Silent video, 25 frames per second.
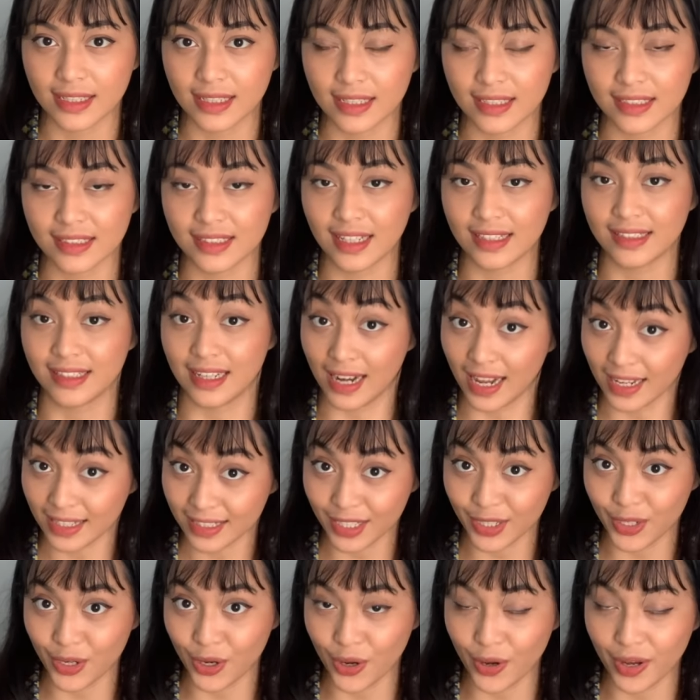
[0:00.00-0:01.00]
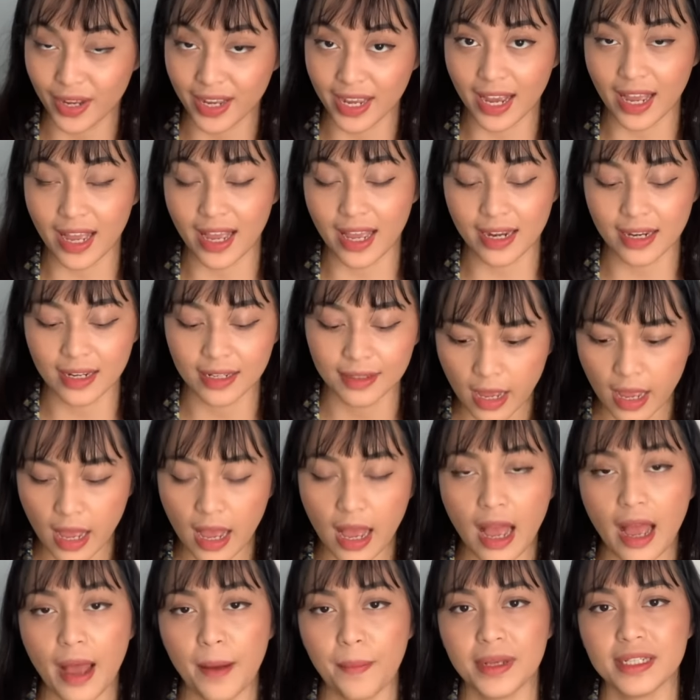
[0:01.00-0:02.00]
Tes seleksi dong, ya kan?
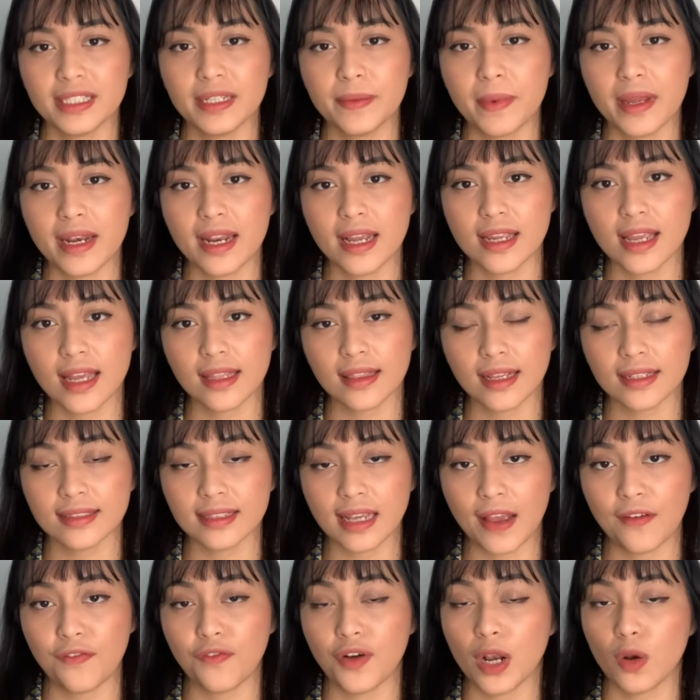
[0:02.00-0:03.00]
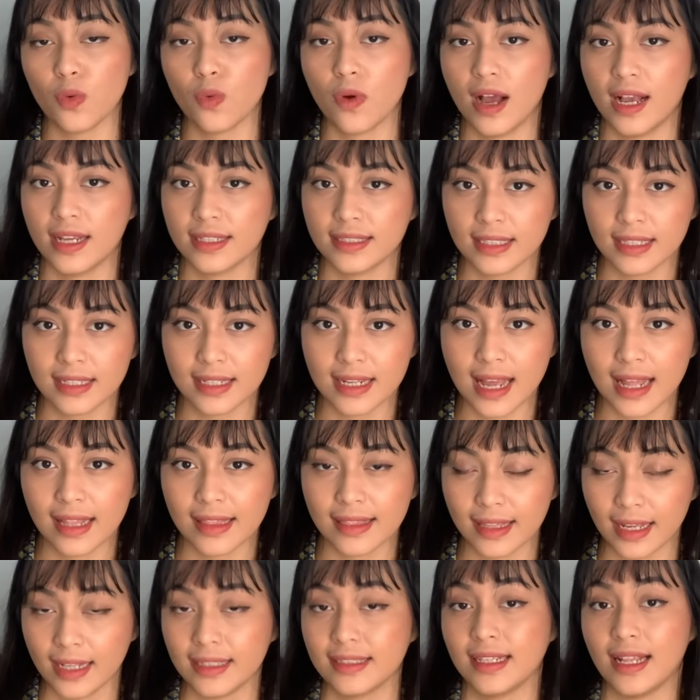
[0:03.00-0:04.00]
Apa sih bedanya tes evaluasi
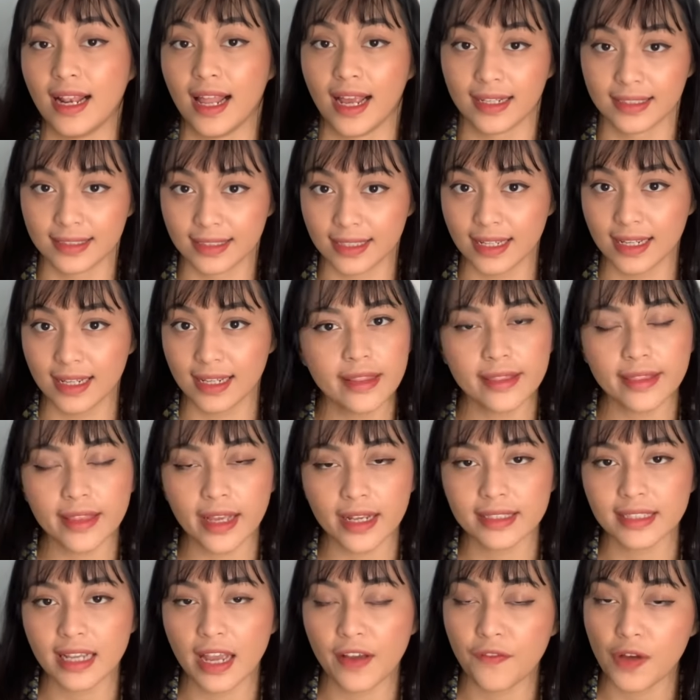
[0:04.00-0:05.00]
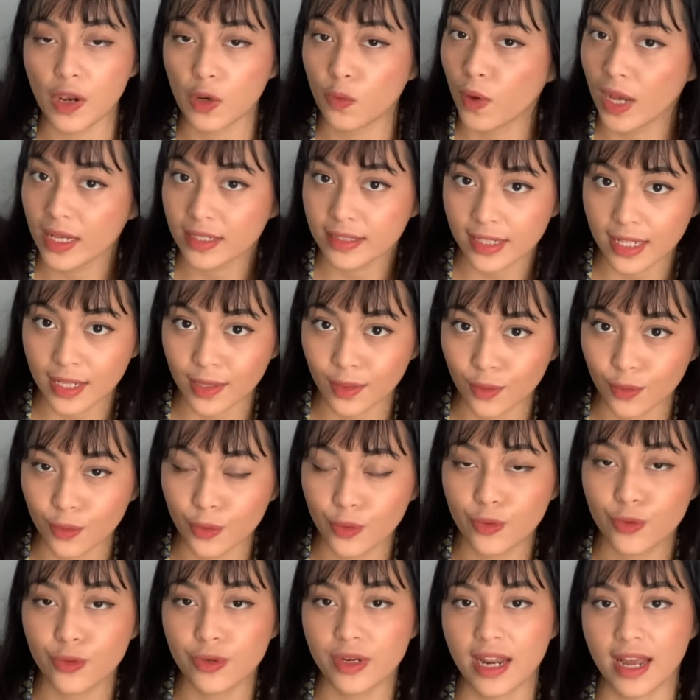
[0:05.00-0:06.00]
dan tes seleksi? Tes evaluasi
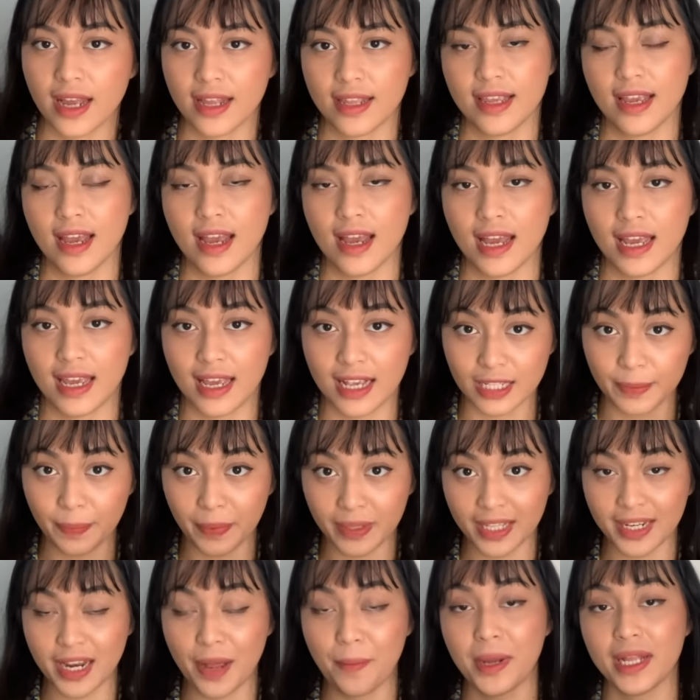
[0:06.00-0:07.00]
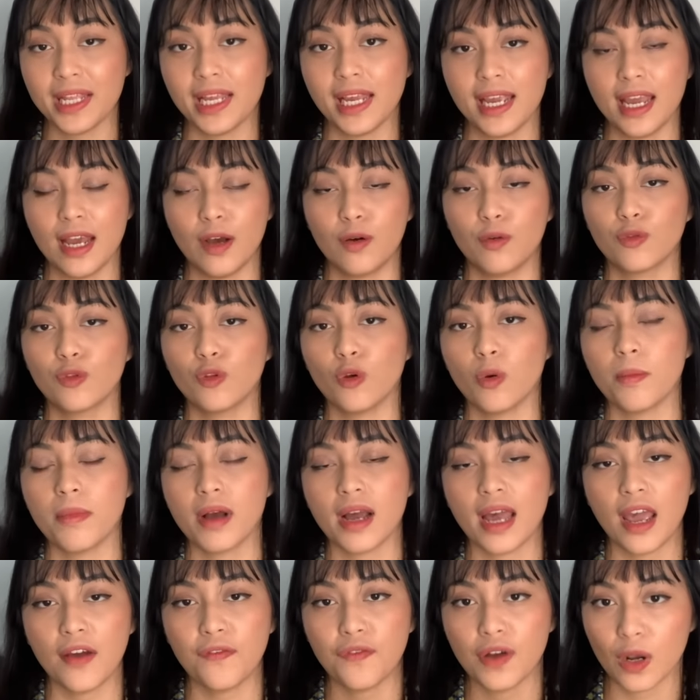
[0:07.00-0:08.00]
itu gunanya, ya seperti namanya ya, untuk
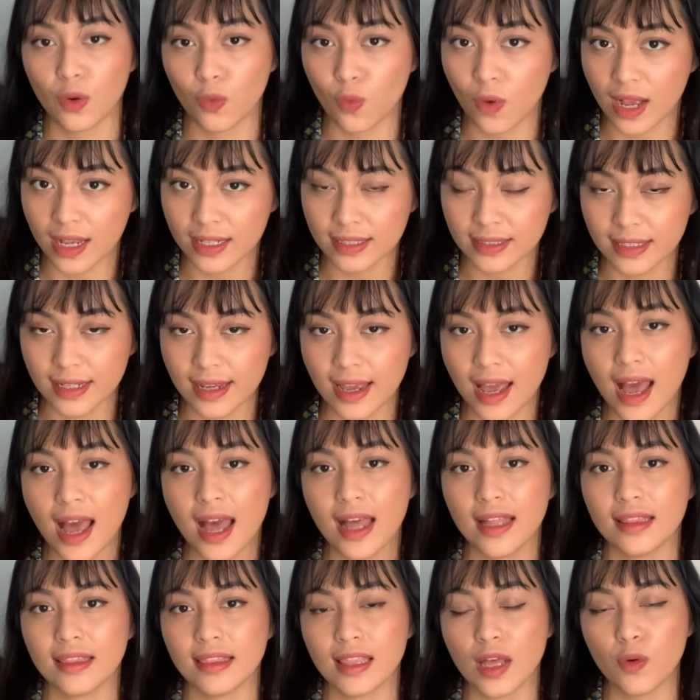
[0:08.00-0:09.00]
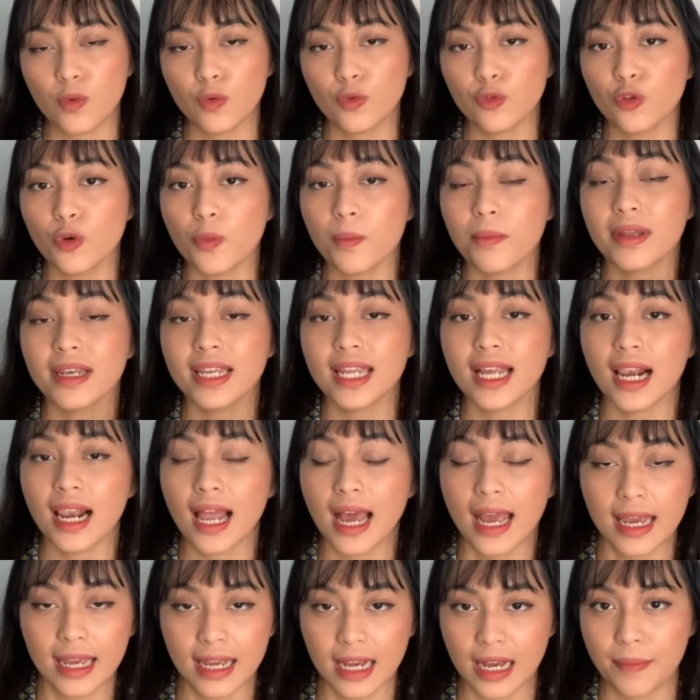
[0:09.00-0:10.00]
mengevaluasi atau untuk
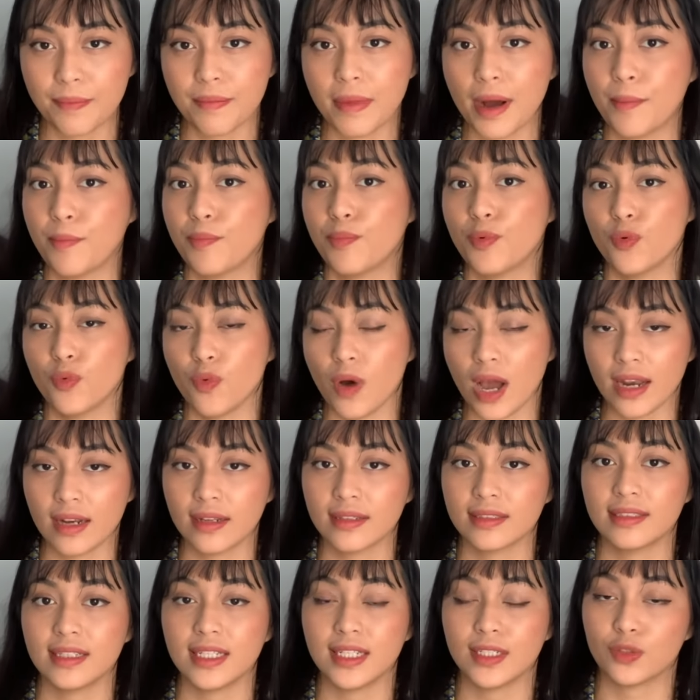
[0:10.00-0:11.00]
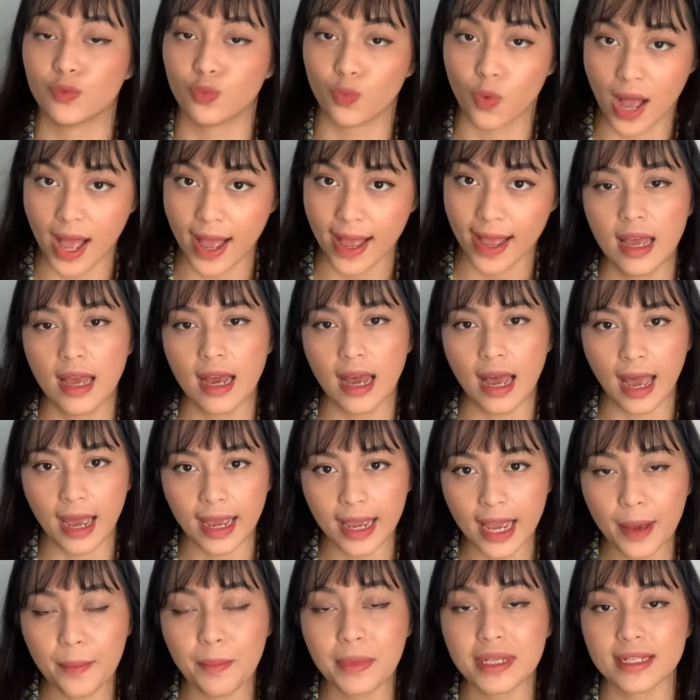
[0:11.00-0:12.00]
menilai kemampuan siswa.
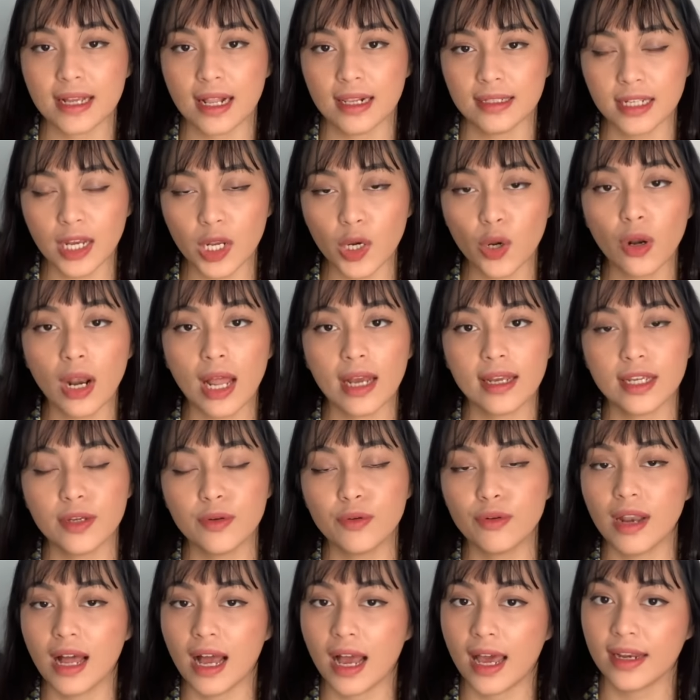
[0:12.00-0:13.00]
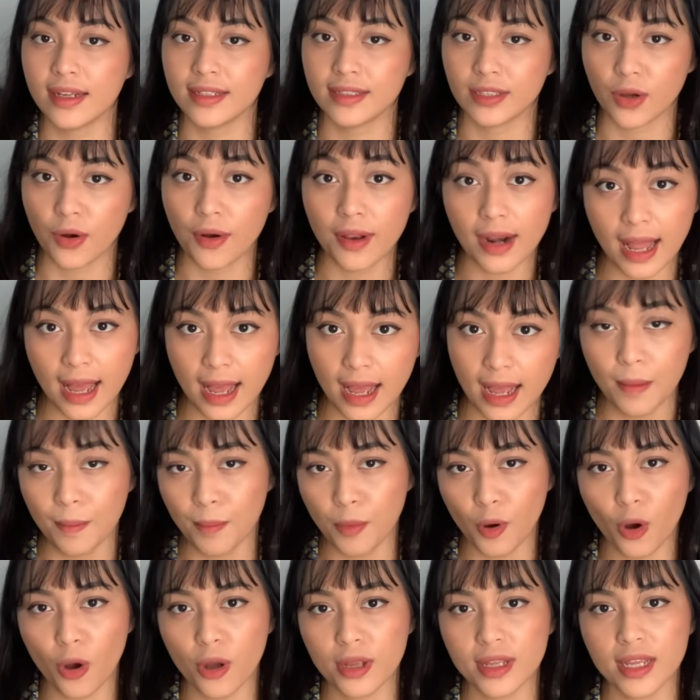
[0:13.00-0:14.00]
Kayak misalnya lo lagi ulangan di sekolah.
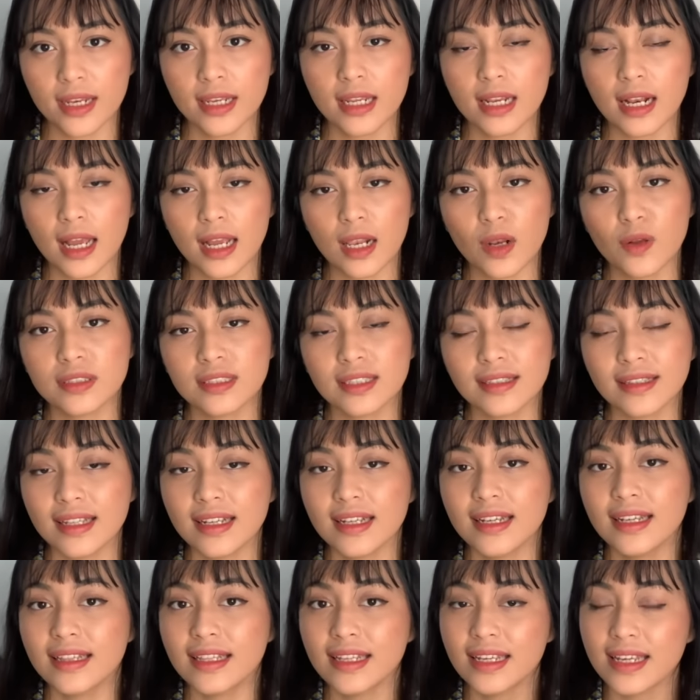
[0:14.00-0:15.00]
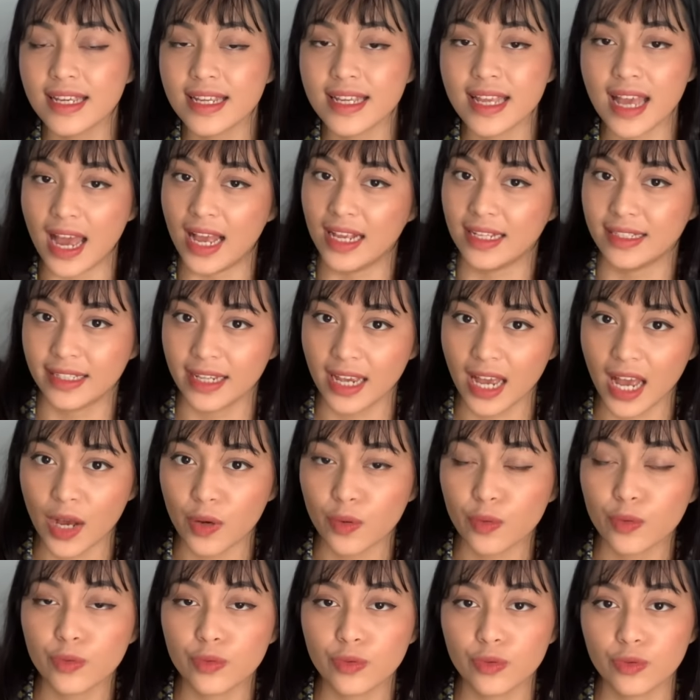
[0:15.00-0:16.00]
Pokoknya nilai lo setinggi-tingginya
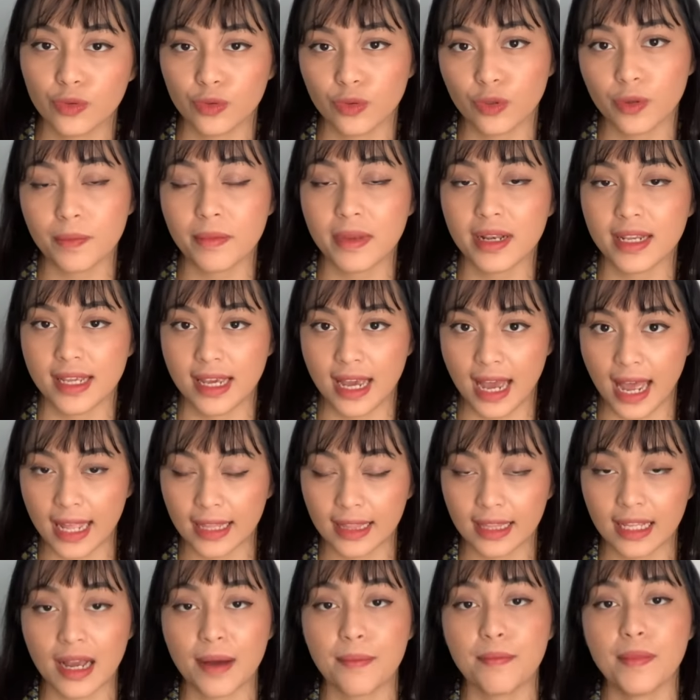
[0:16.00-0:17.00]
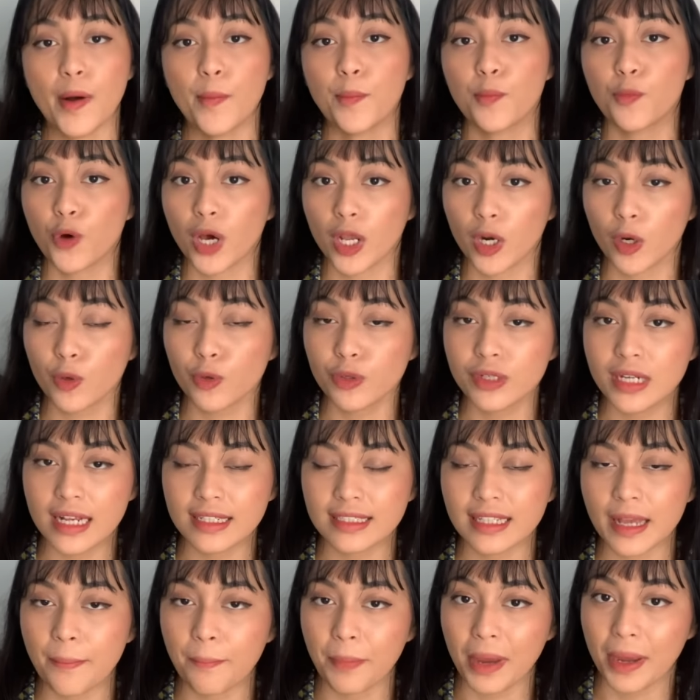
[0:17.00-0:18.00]
aja untuk melihat kemampuan lo udah
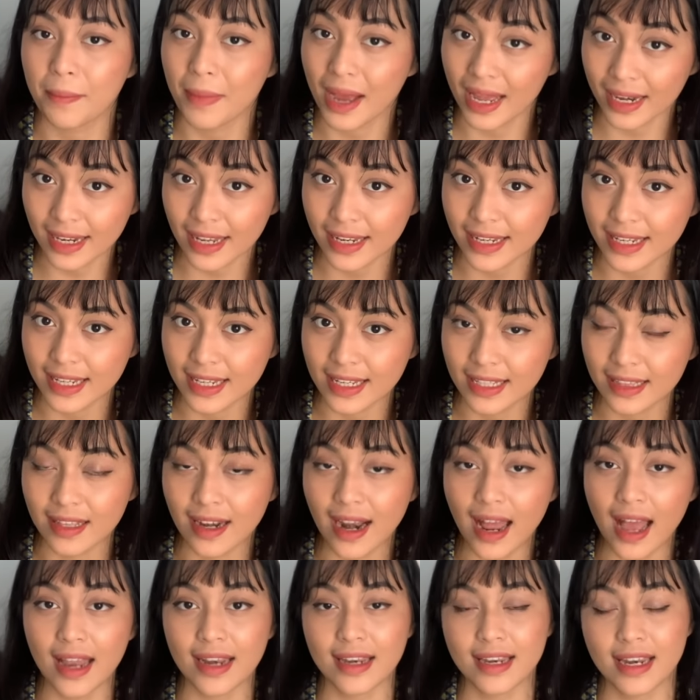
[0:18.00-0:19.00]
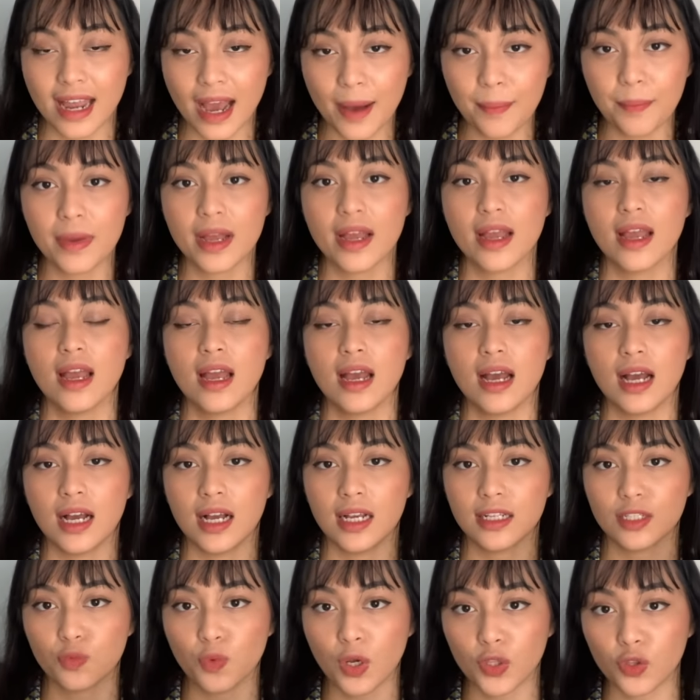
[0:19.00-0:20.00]
sampai mana nih terhadap uh, suatu